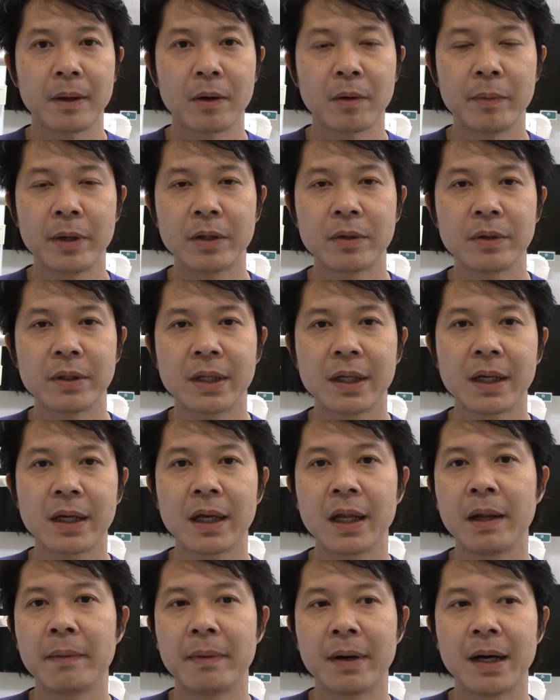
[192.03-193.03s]
コメントいただ
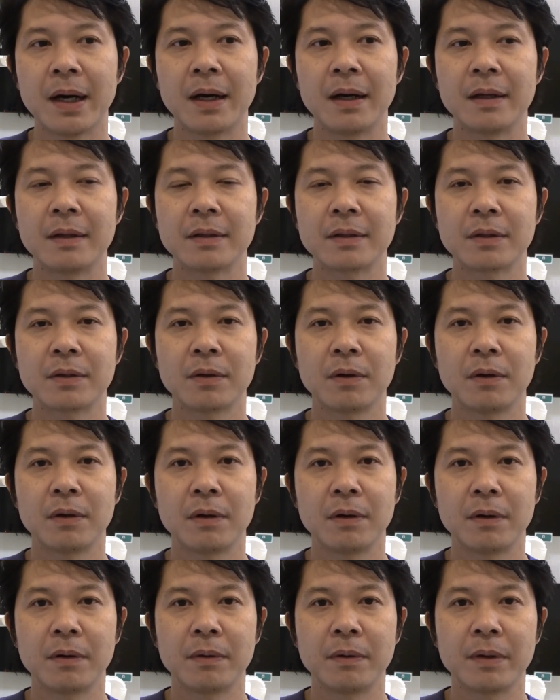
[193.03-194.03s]
ければ
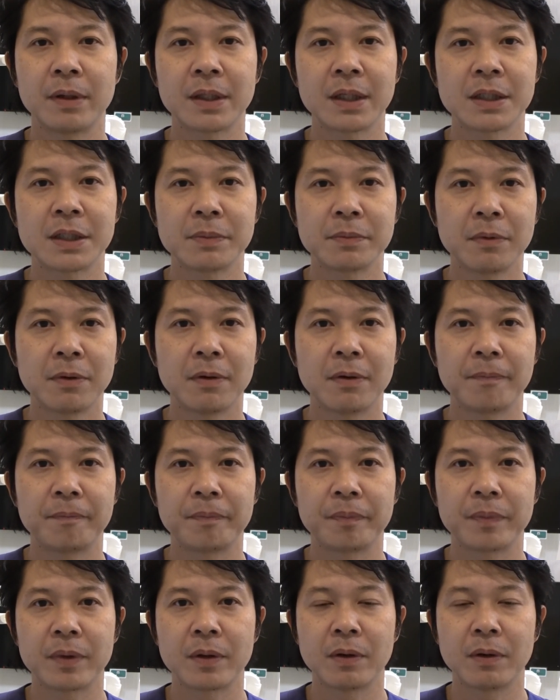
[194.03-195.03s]
と私も
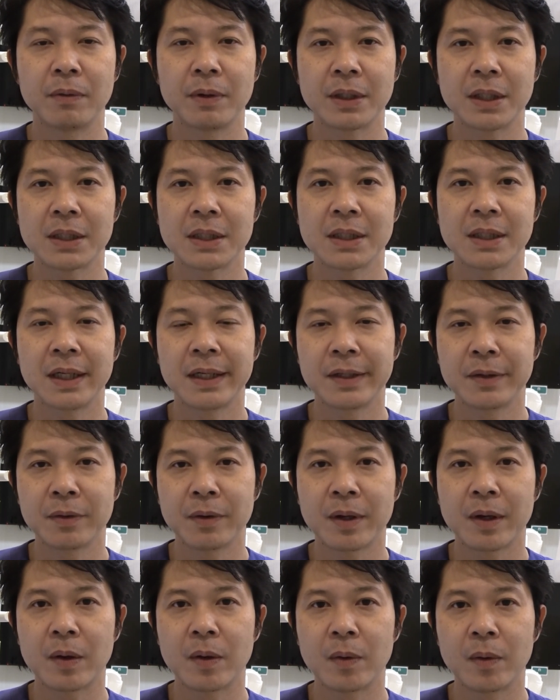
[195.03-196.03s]
と私なり
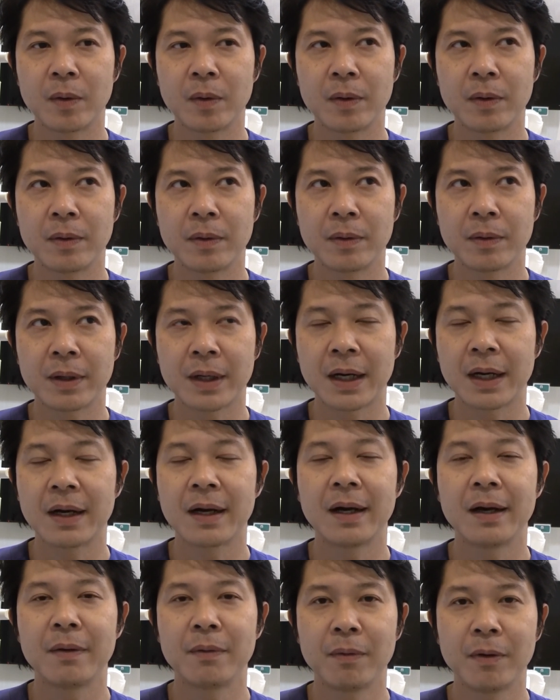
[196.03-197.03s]
の考
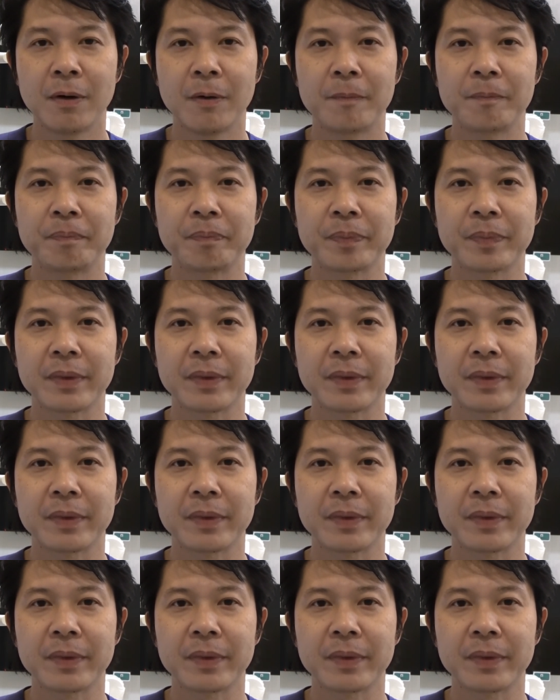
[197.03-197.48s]
えを